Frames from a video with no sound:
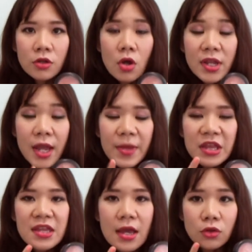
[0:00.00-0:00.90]
ต้องเรียกเป็น
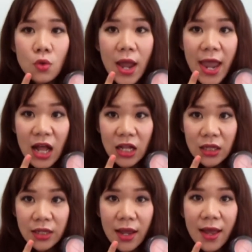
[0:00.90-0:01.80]
เสียงตัว l
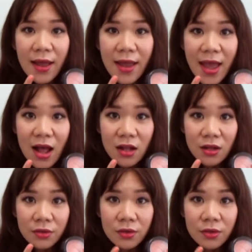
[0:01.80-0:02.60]
นะคะ l